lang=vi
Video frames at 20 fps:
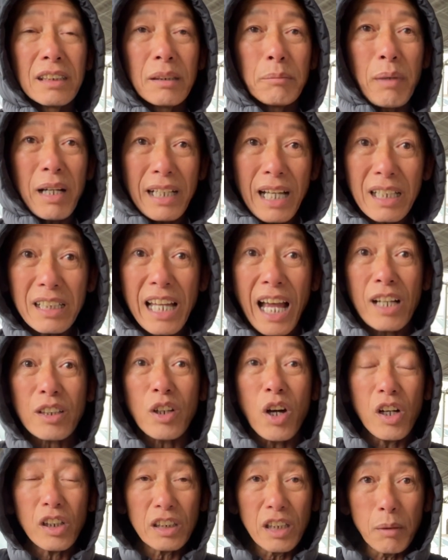mà khách hàng
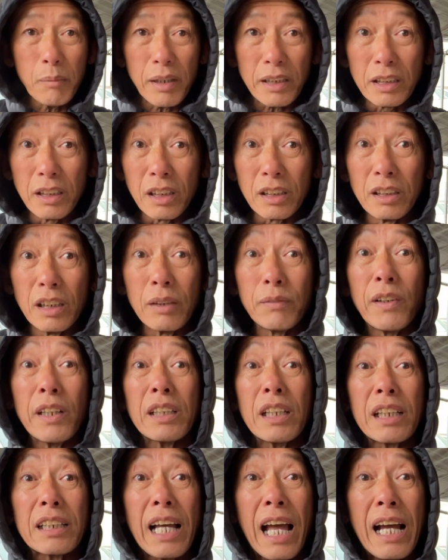đó nếu mà được người Việt
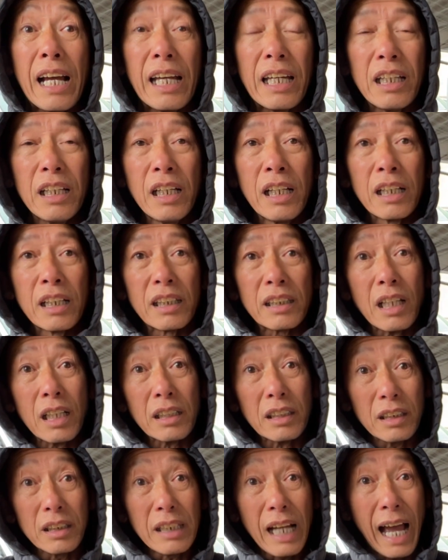thì càng hay người ta
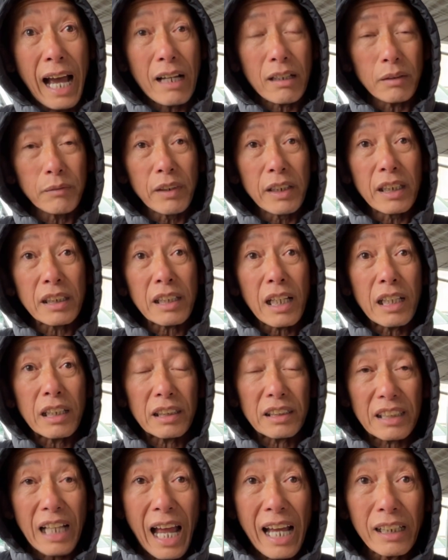tự hào là vì người ta
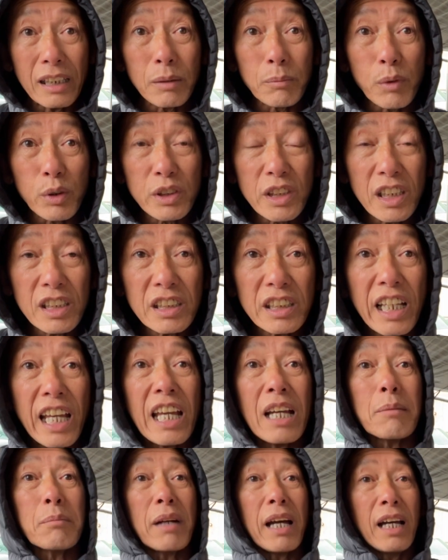lái được một chiếc
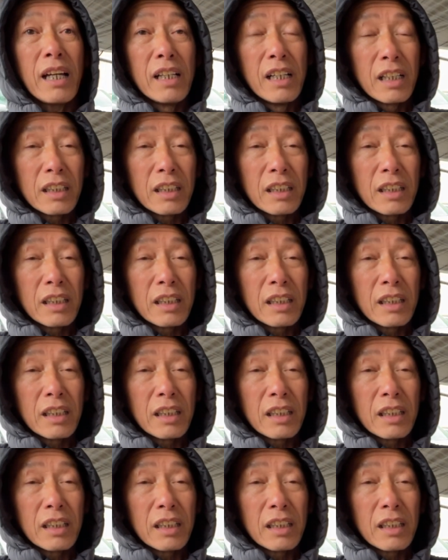xe mà